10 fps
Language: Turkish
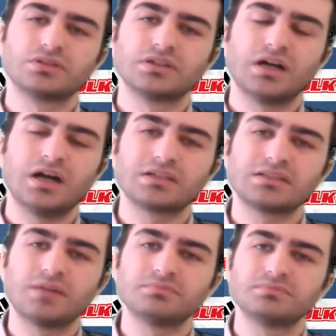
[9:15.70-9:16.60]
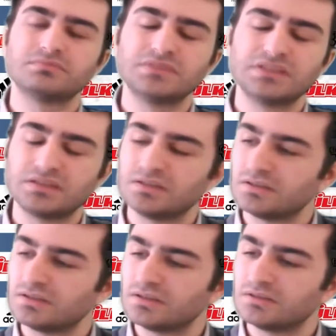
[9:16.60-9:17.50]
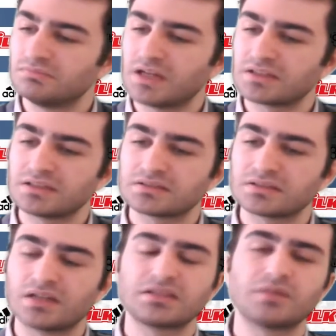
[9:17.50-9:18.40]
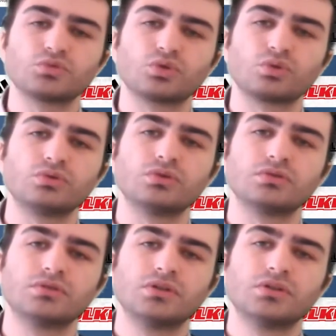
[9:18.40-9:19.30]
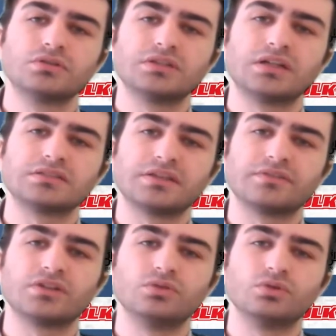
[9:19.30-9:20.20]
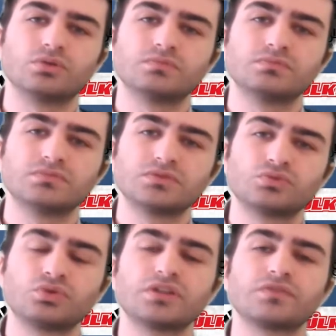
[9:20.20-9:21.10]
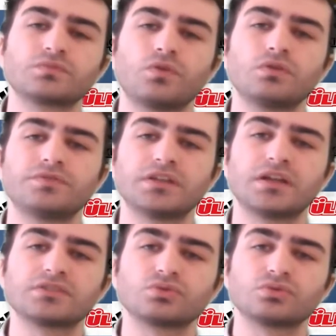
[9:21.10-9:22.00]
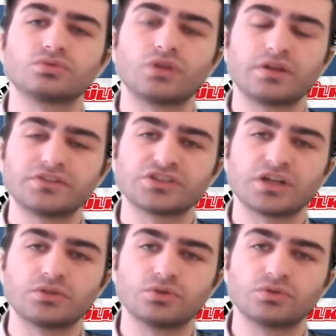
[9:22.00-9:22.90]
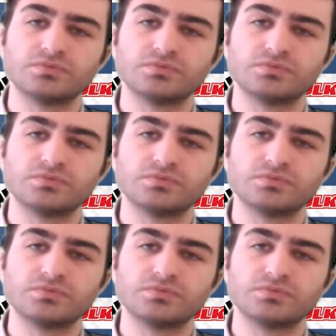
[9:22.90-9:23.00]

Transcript: Hakemi e, Merkez Hakem Kurulu'na sevk ediyorum. Türkiye Futbol Federasyonu'nu göreve çağırıyorum.